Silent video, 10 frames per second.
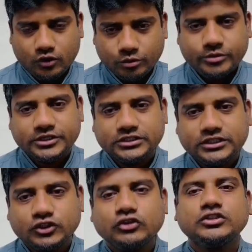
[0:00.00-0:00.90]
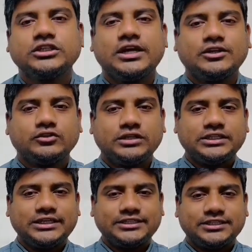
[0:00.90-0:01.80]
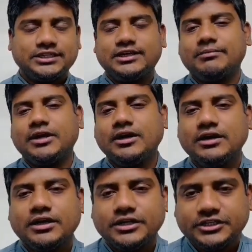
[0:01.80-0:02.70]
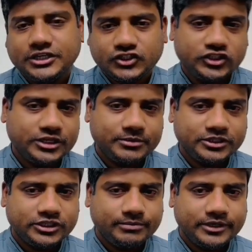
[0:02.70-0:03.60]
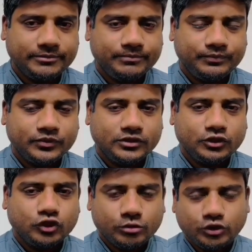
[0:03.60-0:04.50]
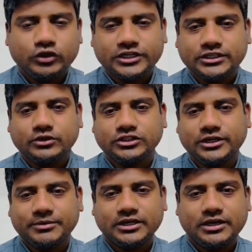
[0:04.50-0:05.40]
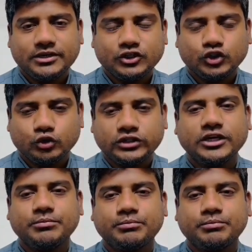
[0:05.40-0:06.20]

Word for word: অভিবাসীদের জন্য সে আলোচনাটি আজকে আমরা নিয়ে আসছি আপনাদের সামনে তো বন্ধুরা আশা করছি আপনারা শুরু থেকে